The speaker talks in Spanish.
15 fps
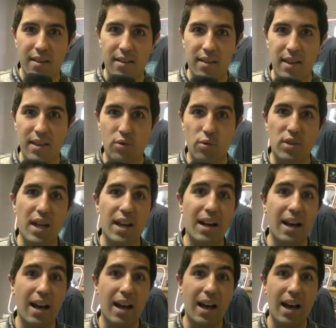de
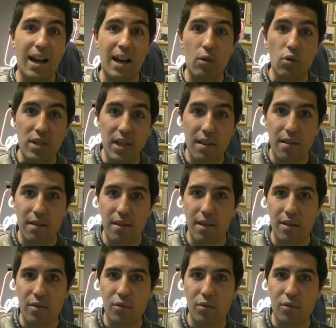escuchar a Raúl Sanz, eh,